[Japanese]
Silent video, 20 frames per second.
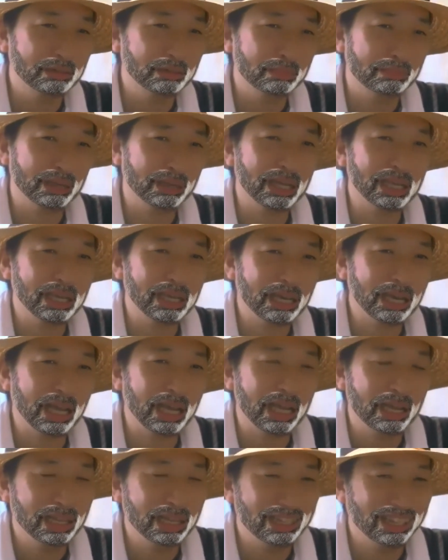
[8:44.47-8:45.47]
まあ、いい
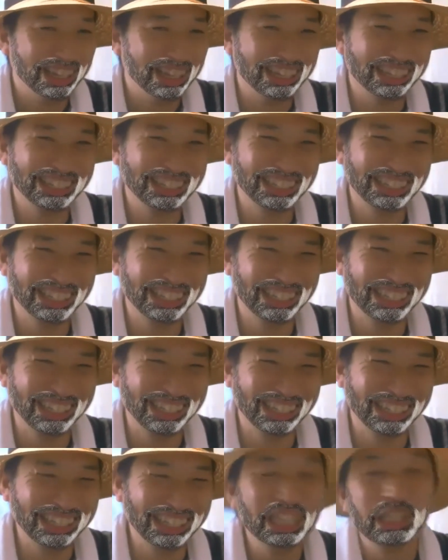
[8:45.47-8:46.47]
か。うー
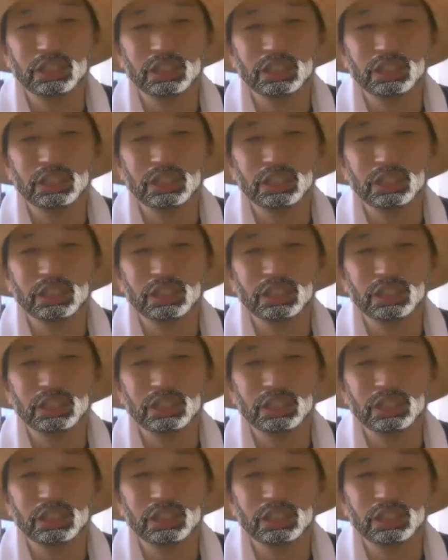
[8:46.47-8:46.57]
ん。